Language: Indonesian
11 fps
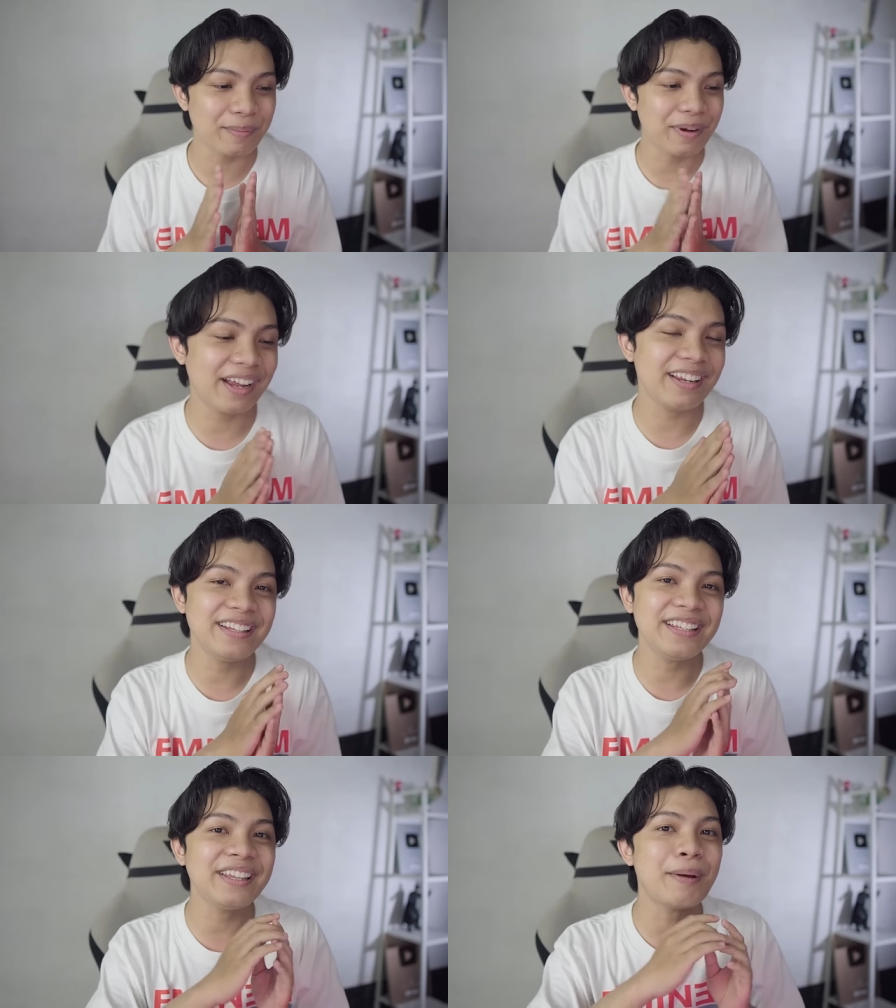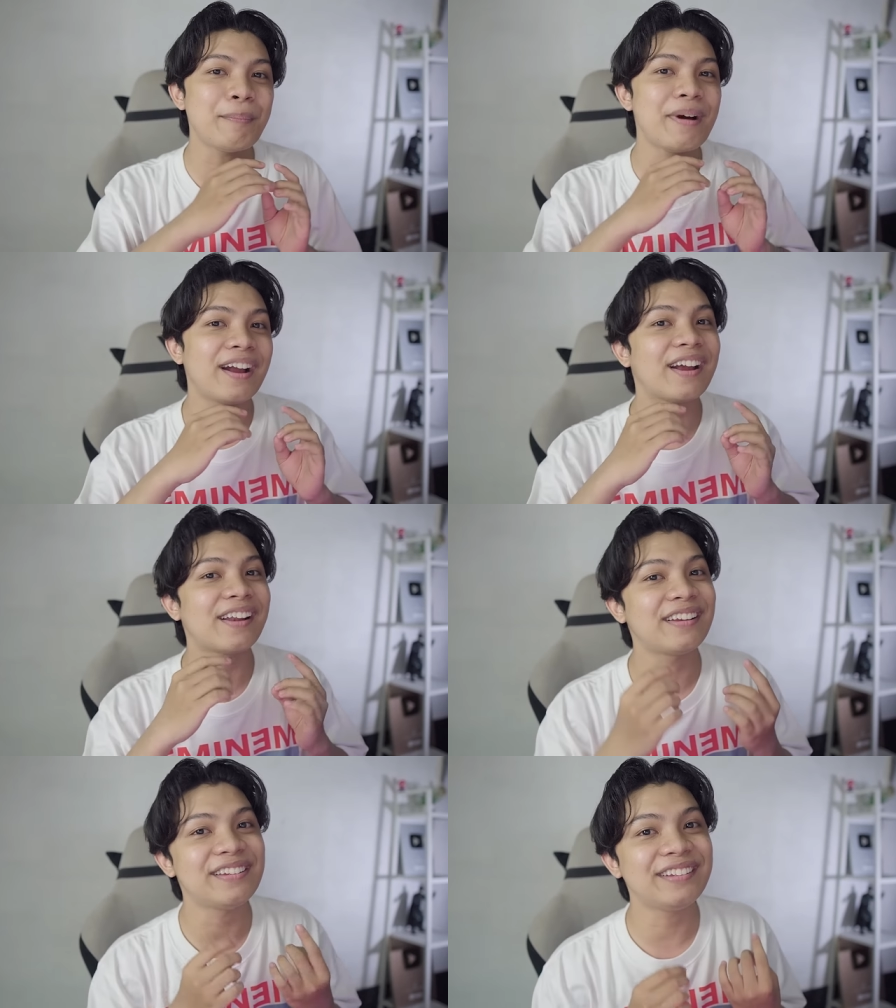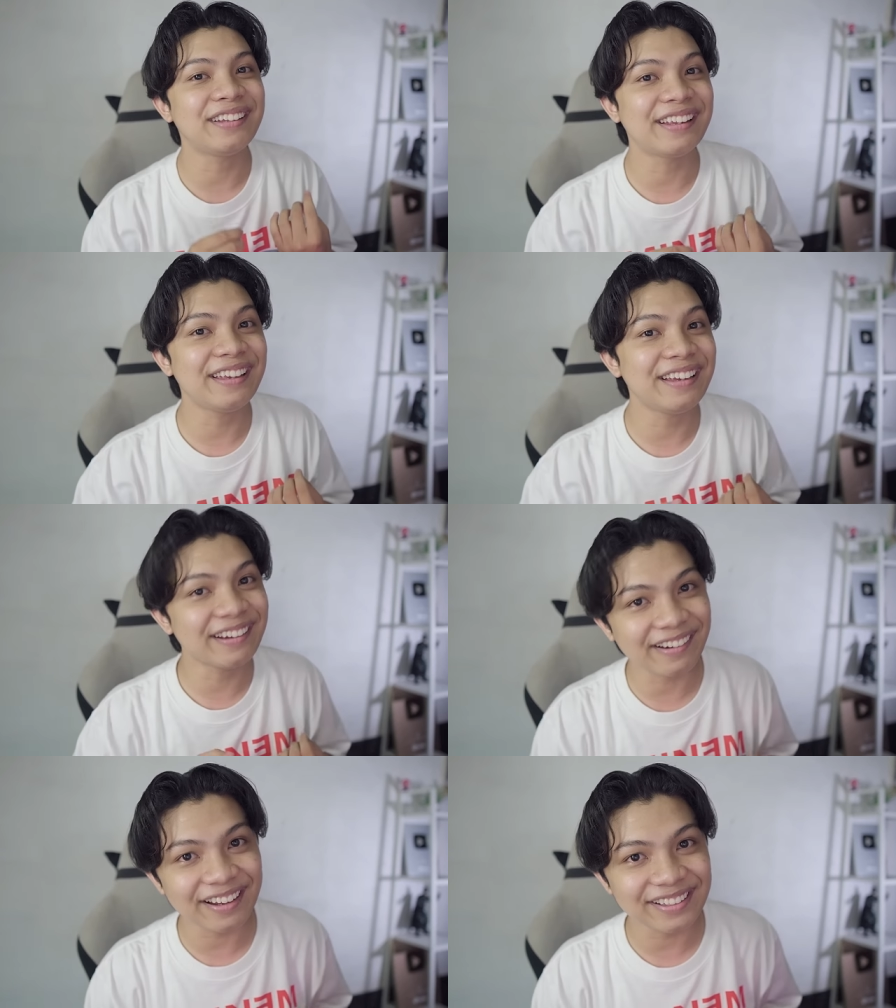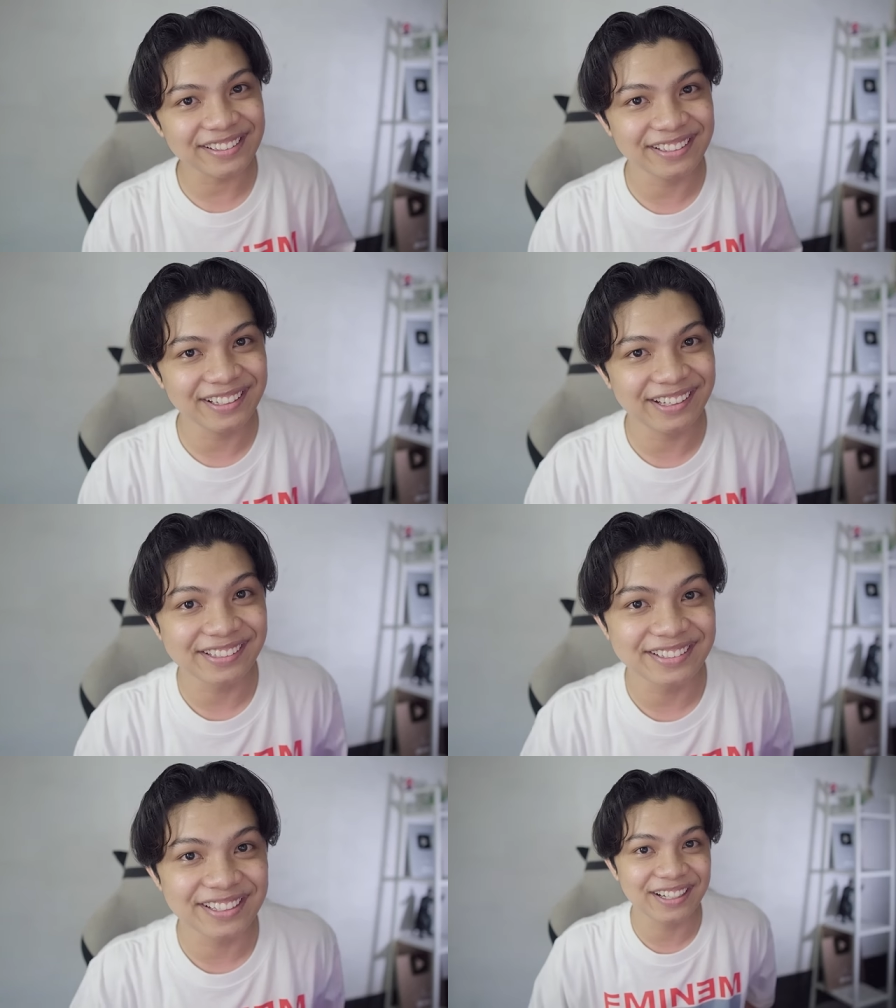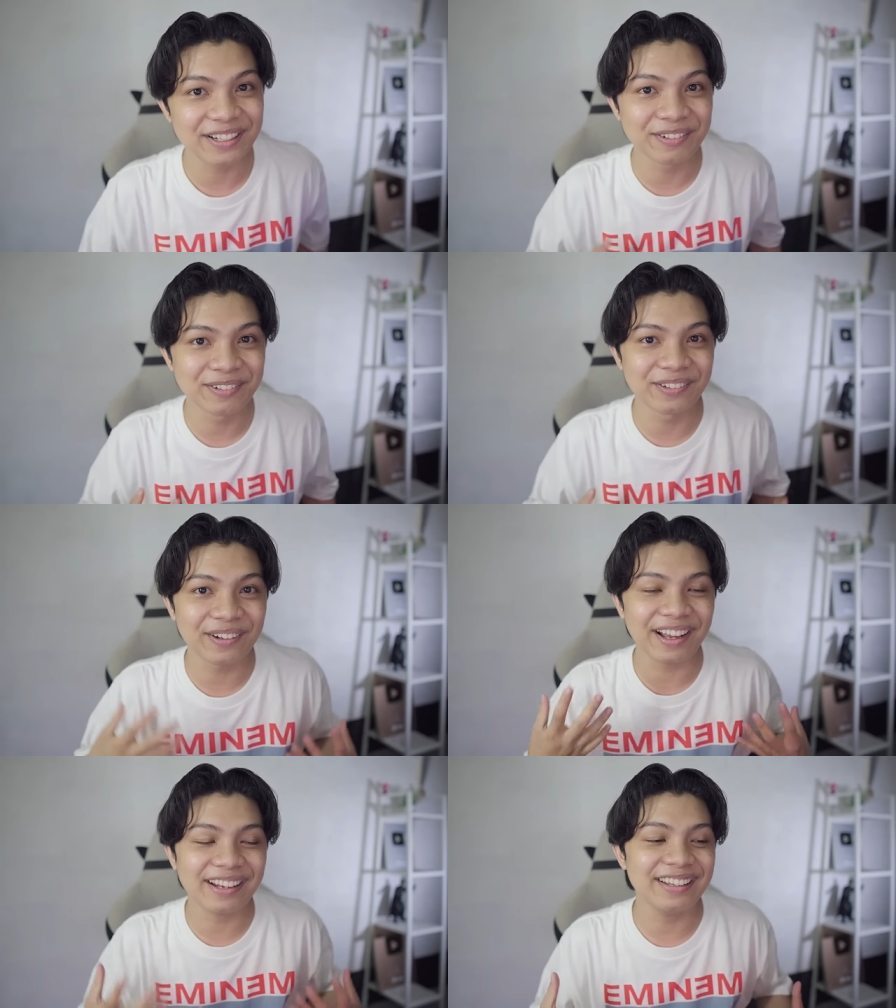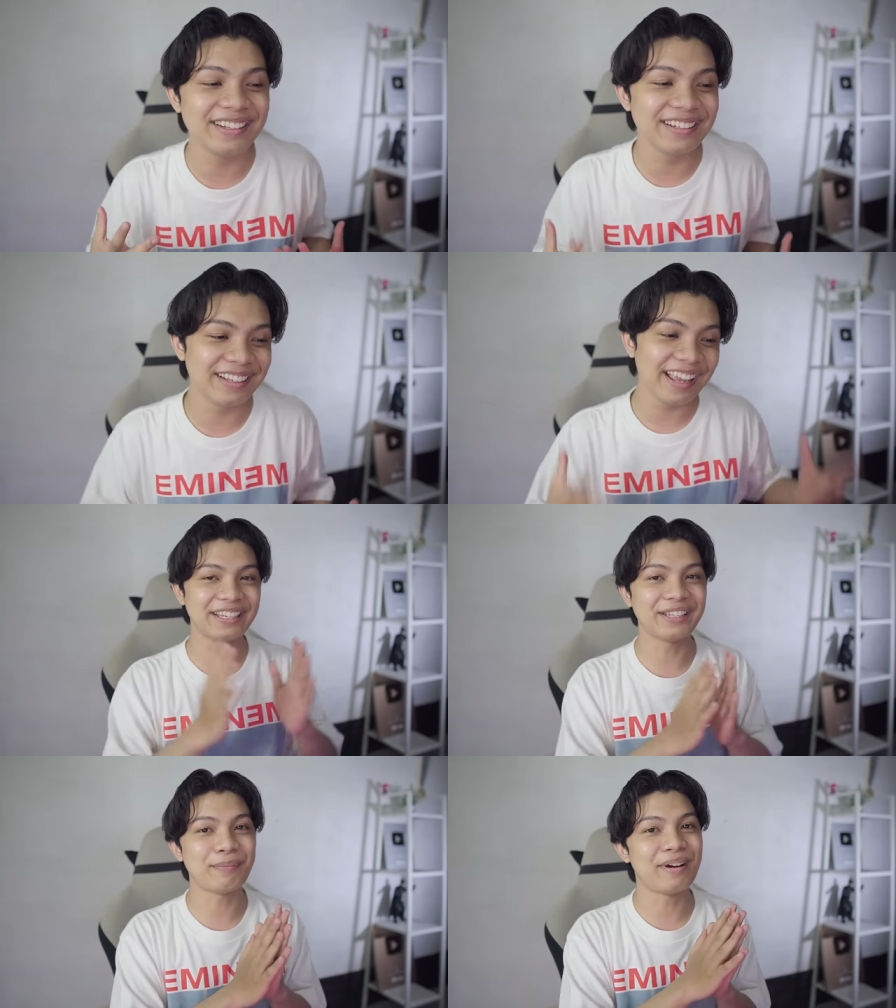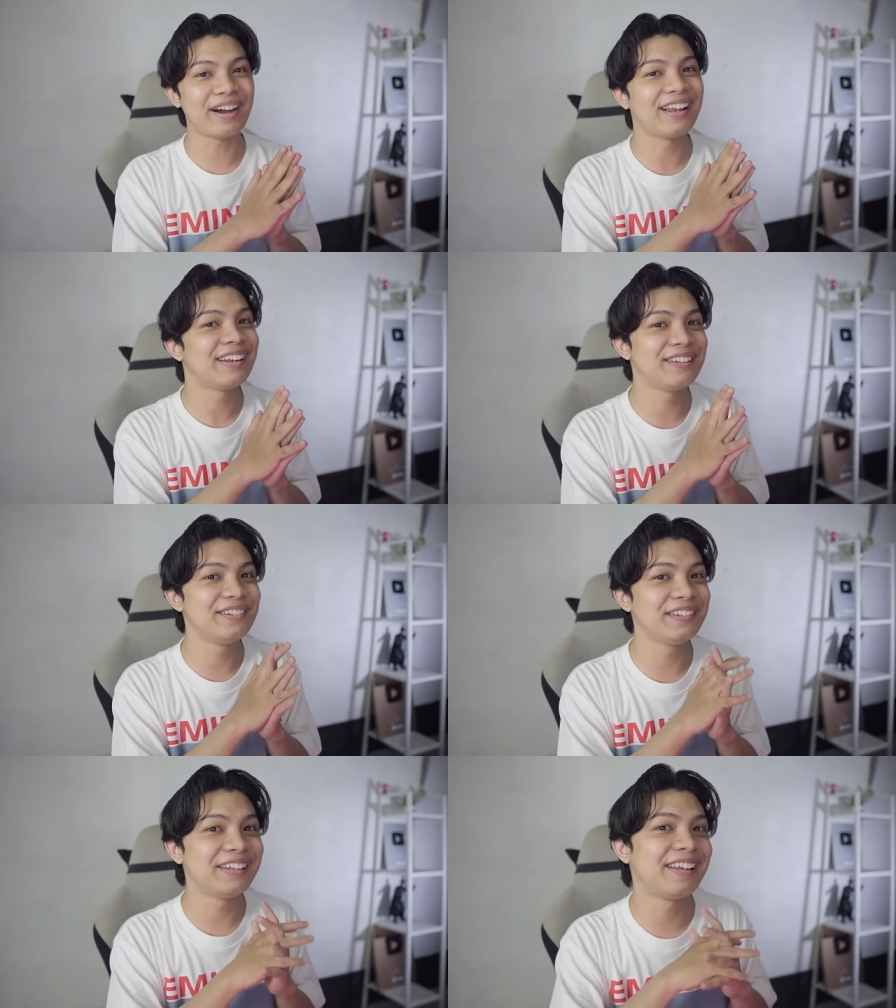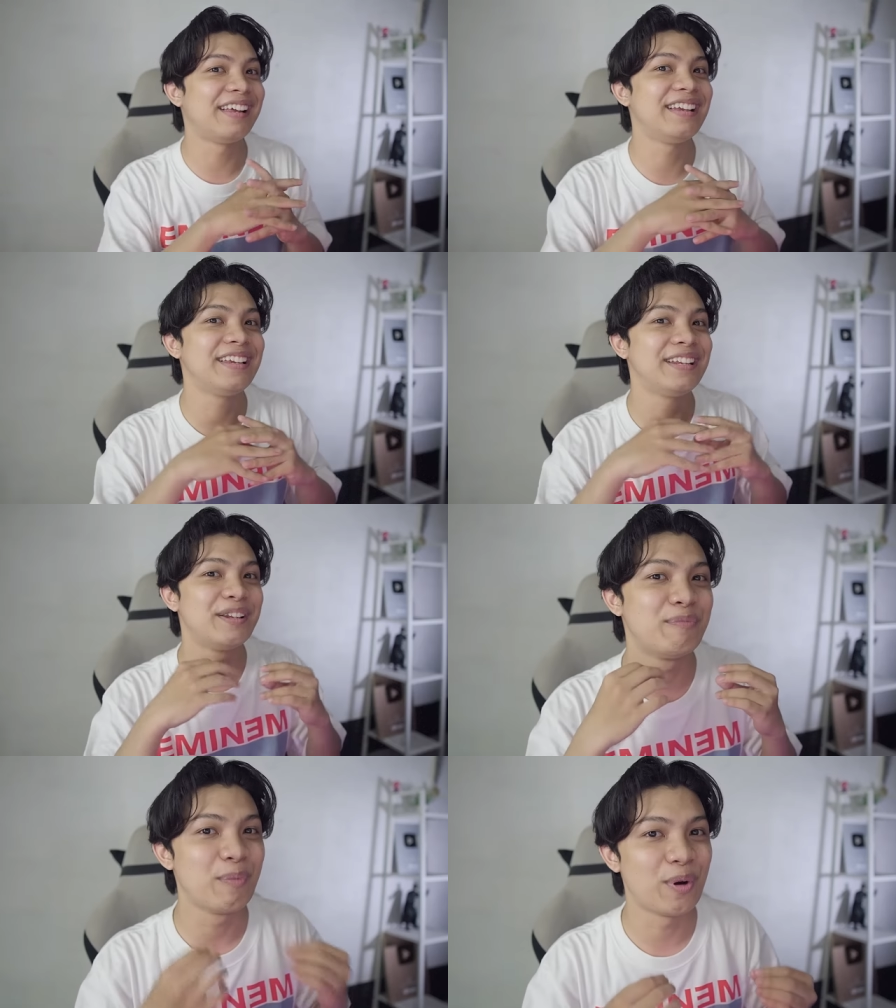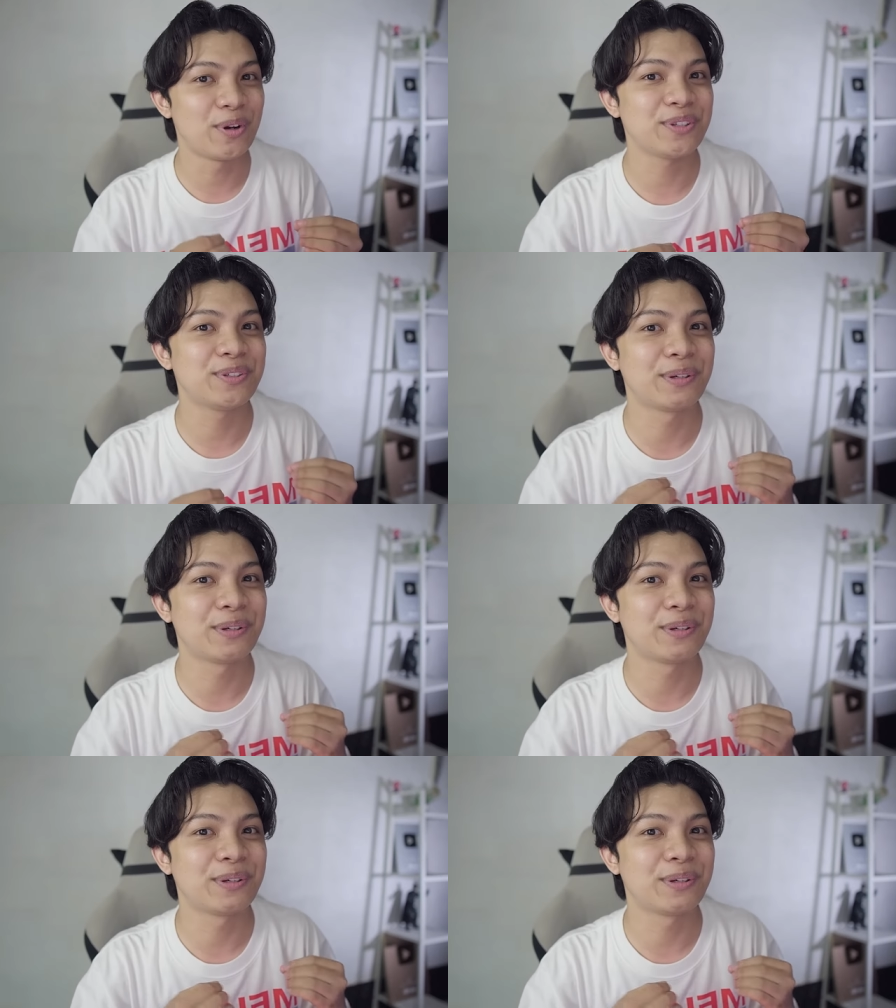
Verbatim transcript: hari ini kita bakalan lanjutin lagi nge-reaction nih guys ya Dan untuk kali ini, kita bakalan lanjutin lagi The Most